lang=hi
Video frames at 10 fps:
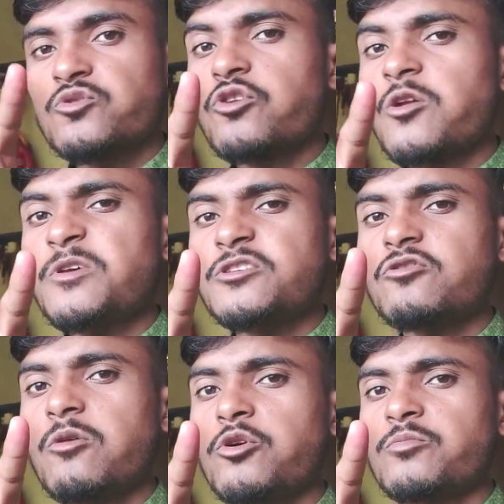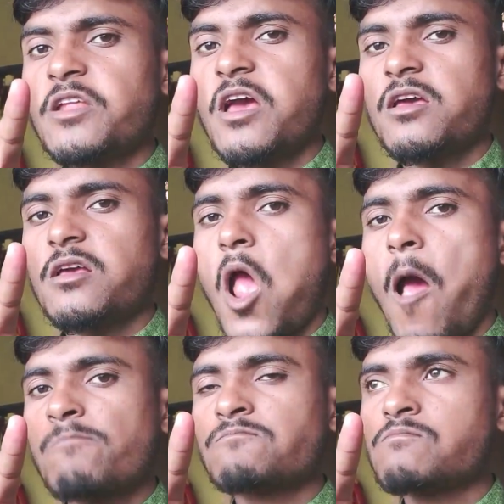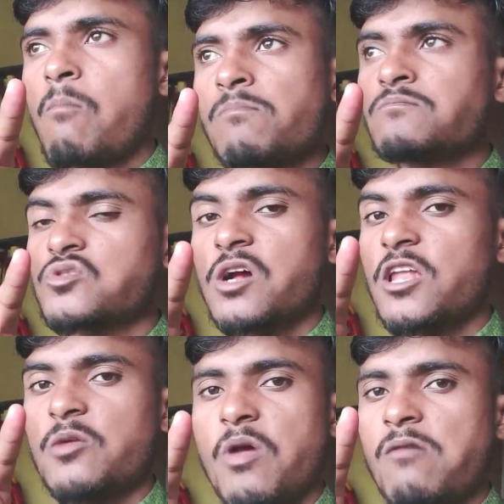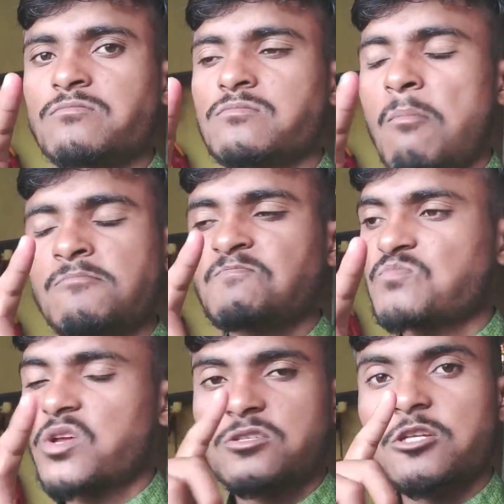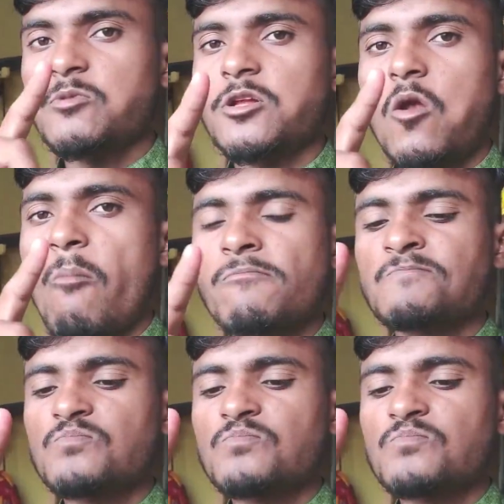शुगर पेशेंट को बहुत बढ़िया है ये खाने में सच बता रहा हूँ